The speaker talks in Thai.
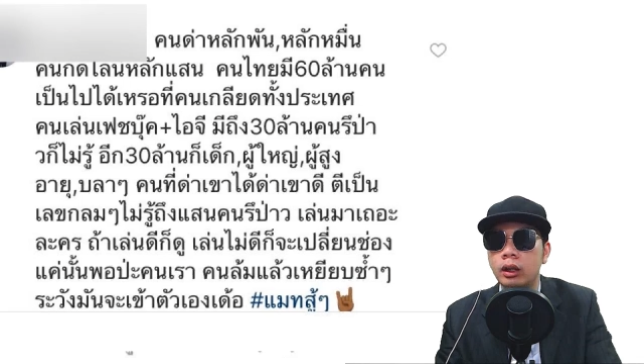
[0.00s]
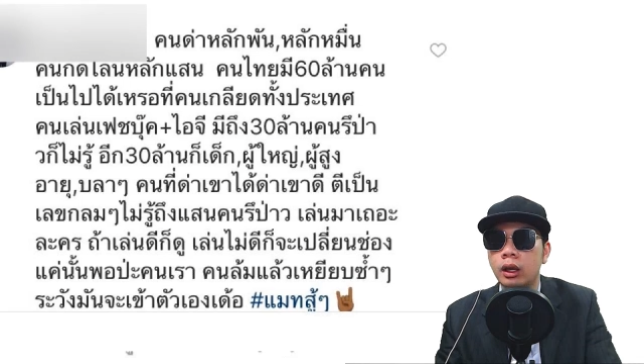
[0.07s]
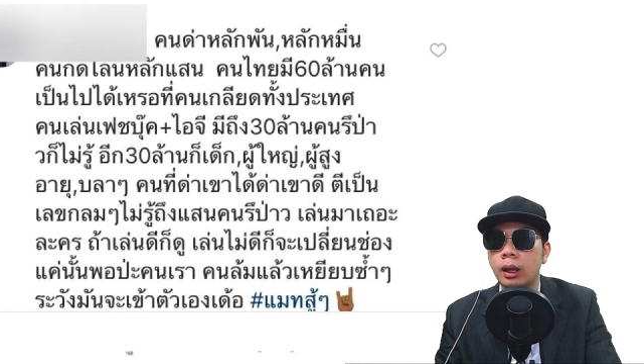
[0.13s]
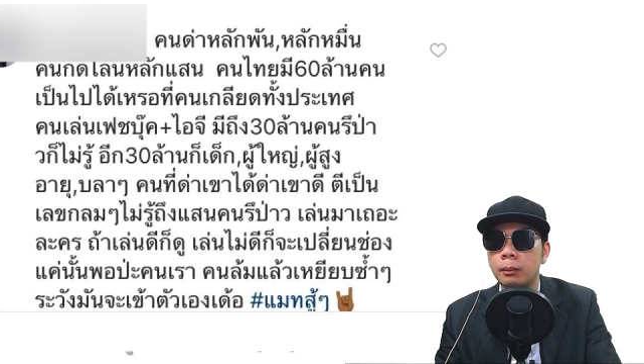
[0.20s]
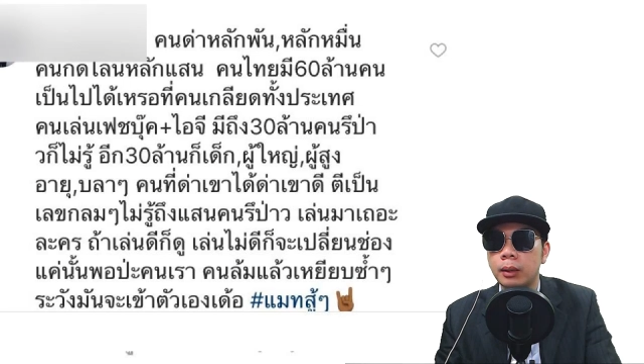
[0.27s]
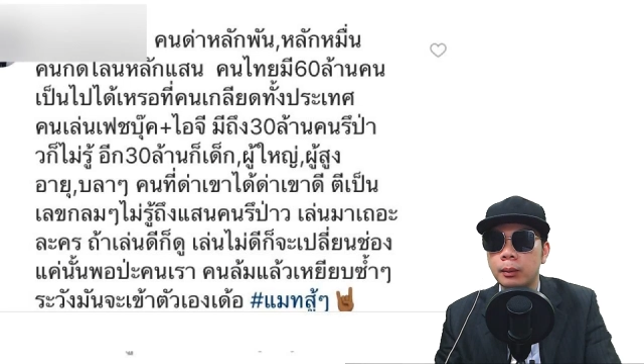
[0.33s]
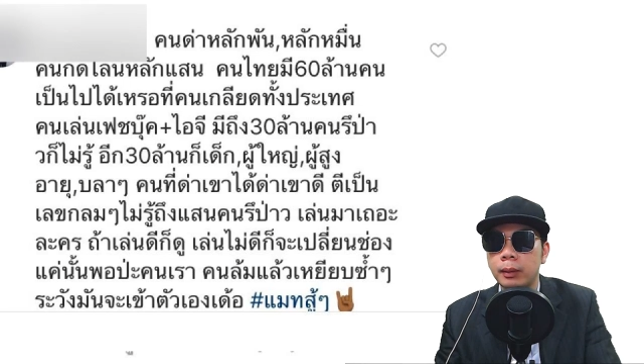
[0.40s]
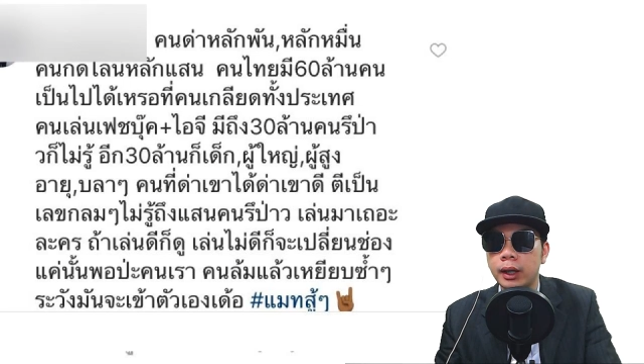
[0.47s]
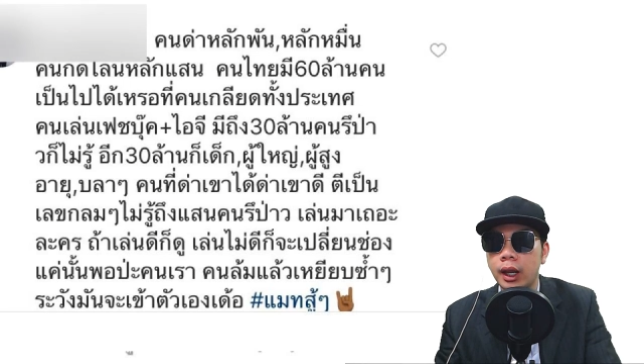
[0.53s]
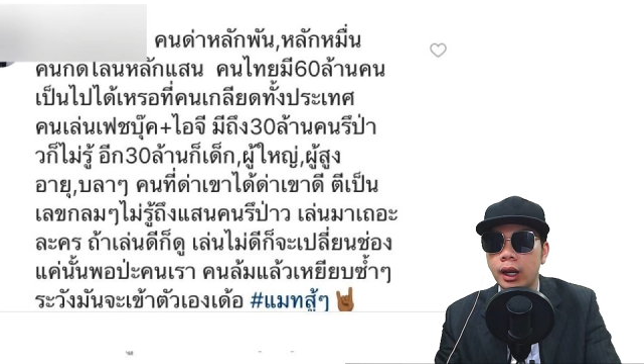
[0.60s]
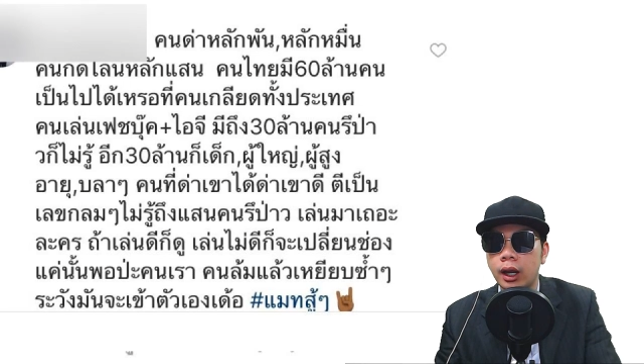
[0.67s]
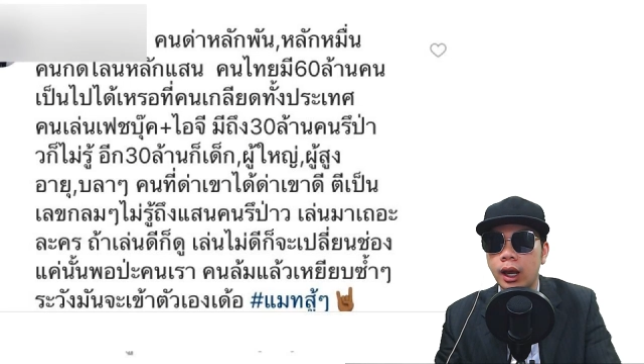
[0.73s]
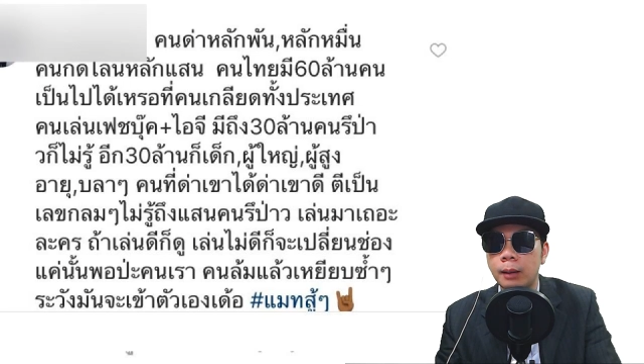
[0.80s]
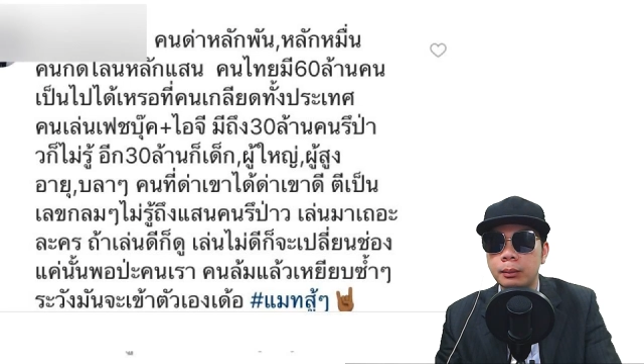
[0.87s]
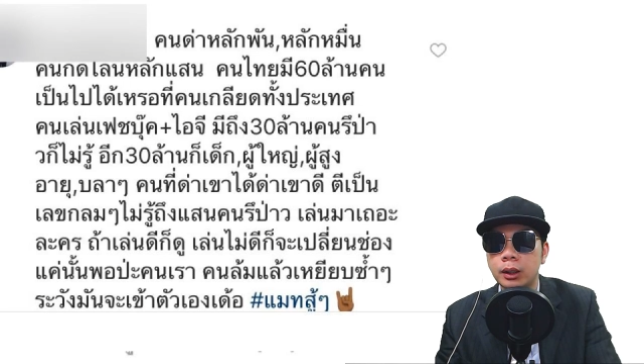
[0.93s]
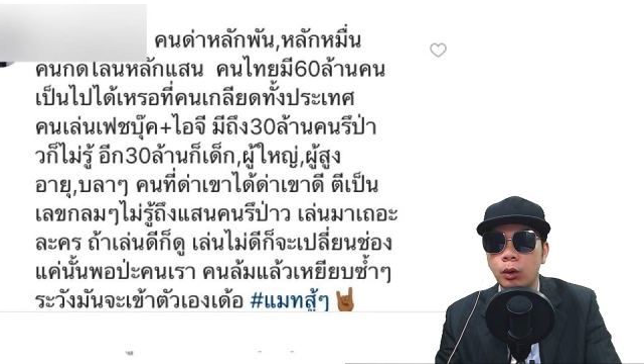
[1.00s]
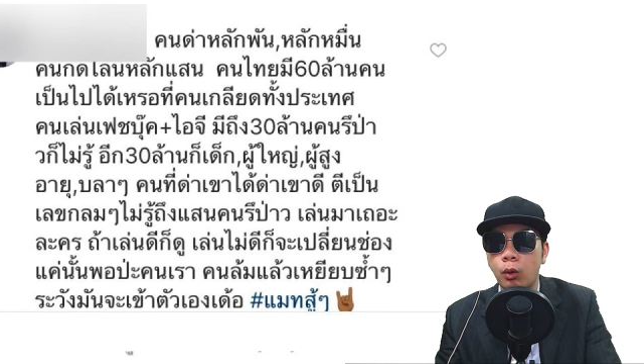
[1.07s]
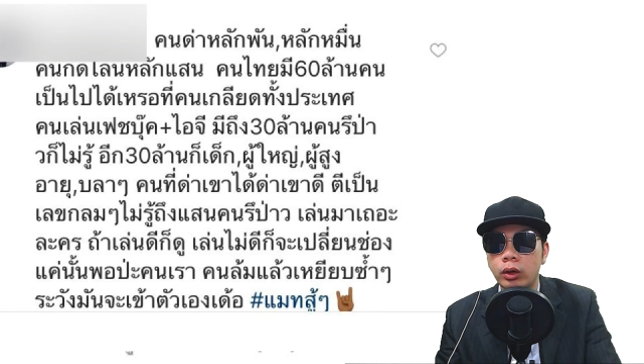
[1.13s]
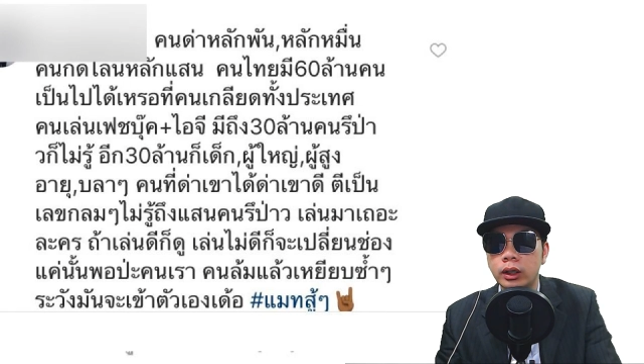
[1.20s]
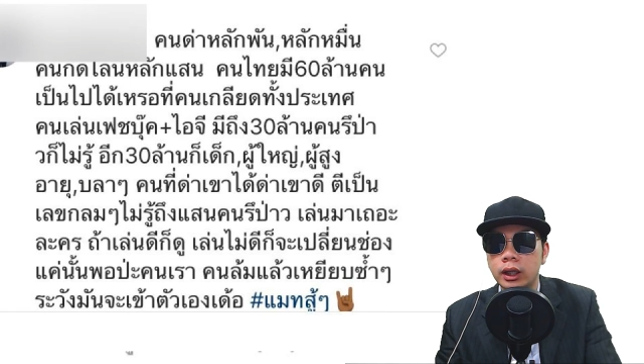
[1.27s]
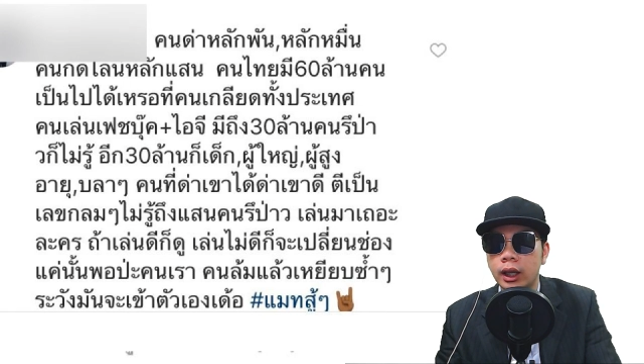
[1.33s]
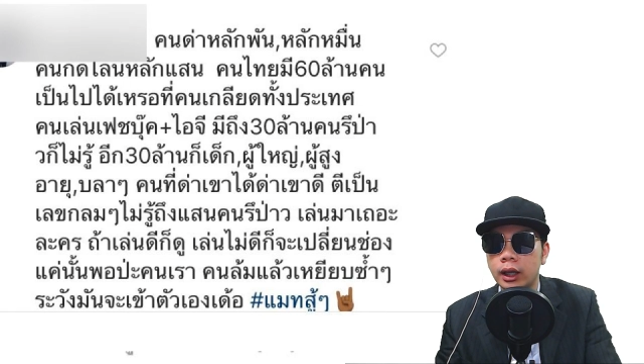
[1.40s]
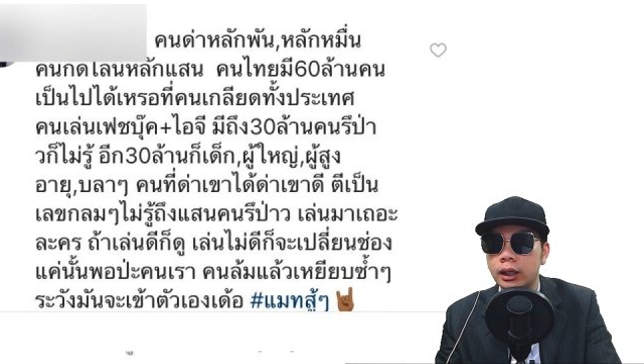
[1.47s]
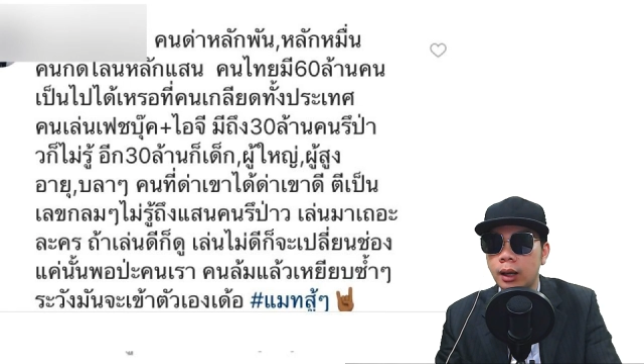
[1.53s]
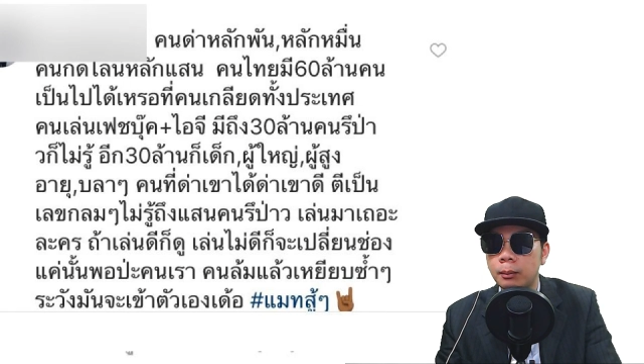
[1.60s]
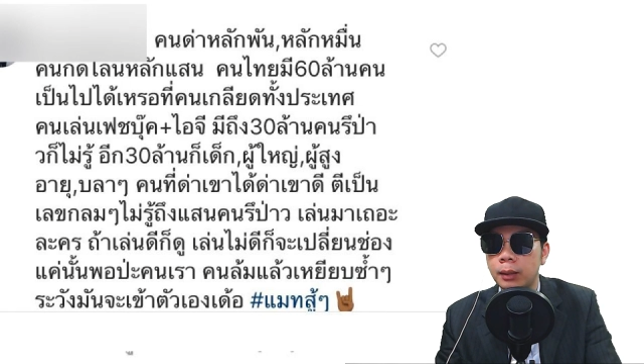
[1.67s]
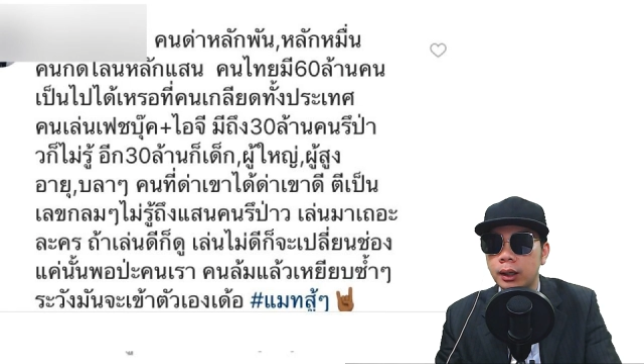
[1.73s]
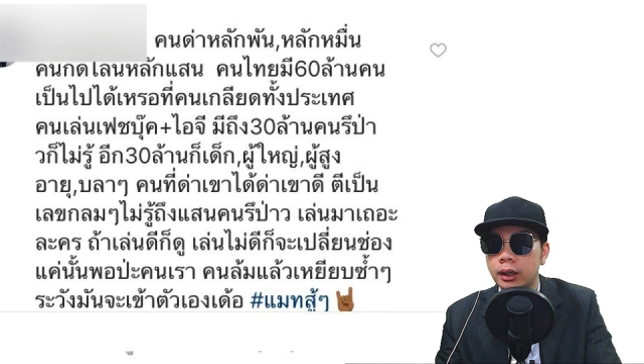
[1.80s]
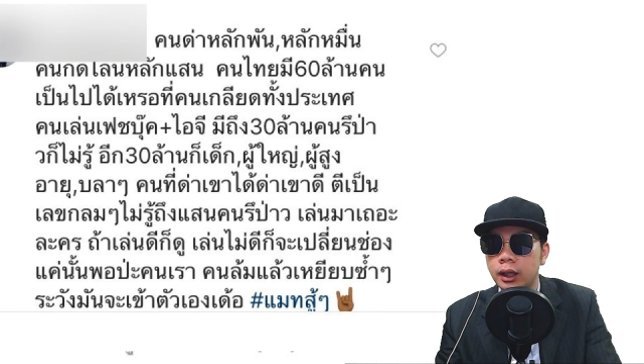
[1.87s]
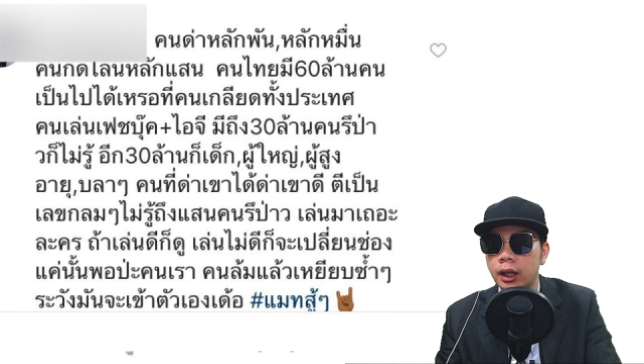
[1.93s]
เป็นไปได้หรอครับที่คนเกลียดทั้งป
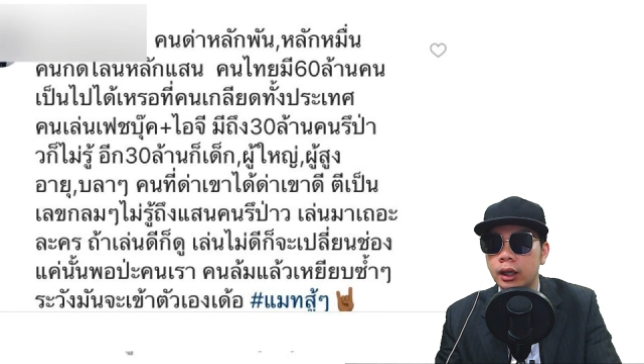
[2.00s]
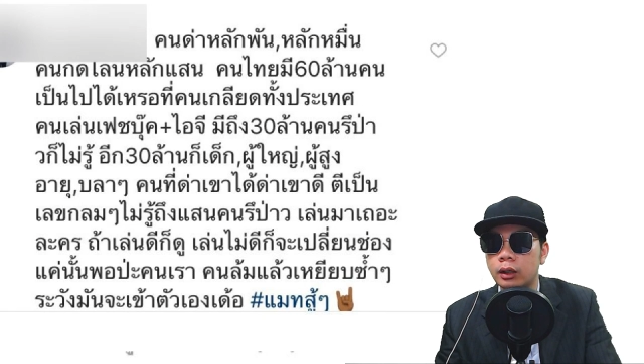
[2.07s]
ระเทศ